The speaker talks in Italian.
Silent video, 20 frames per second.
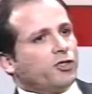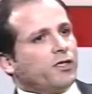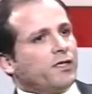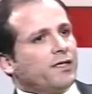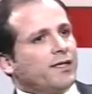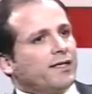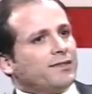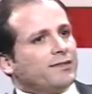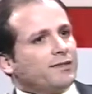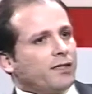
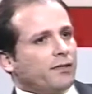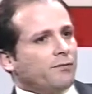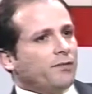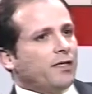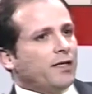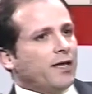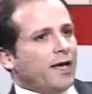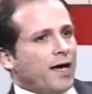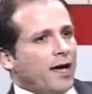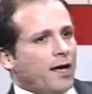circa 3
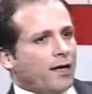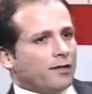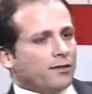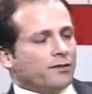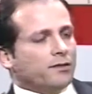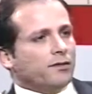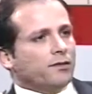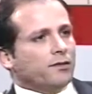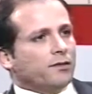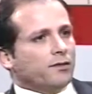
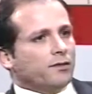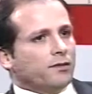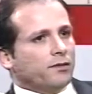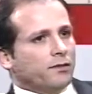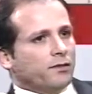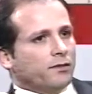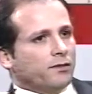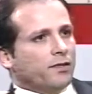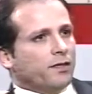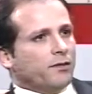miliardi
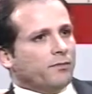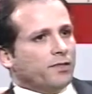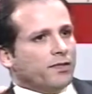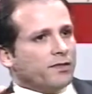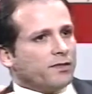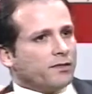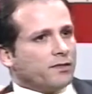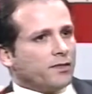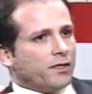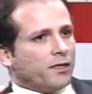eh, dal
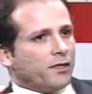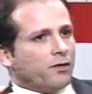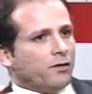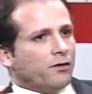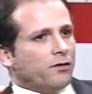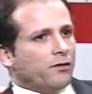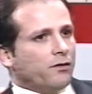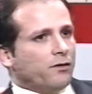Ministero.